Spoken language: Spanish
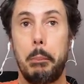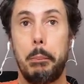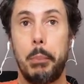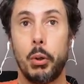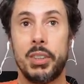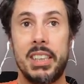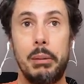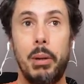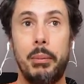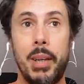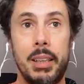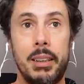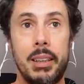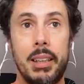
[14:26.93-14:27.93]

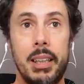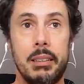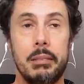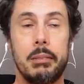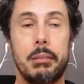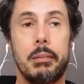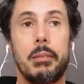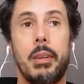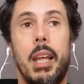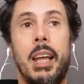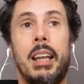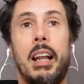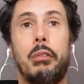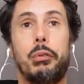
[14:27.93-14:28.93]
posiblemente
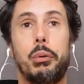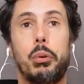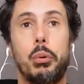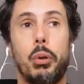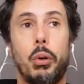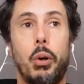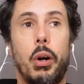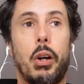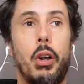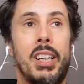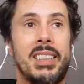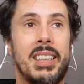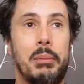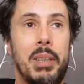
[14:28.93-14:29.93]
en el futuro con
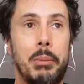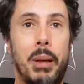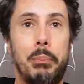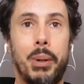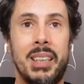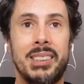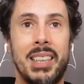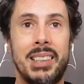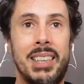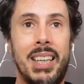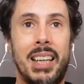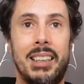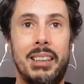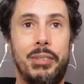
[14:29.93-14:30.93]
esa misma empresa
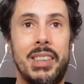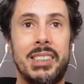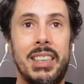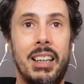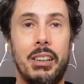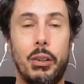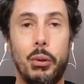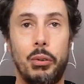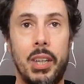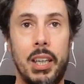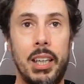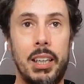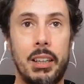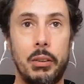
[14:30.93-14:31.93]
sea difícil
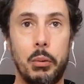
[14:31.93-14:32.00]
conseguir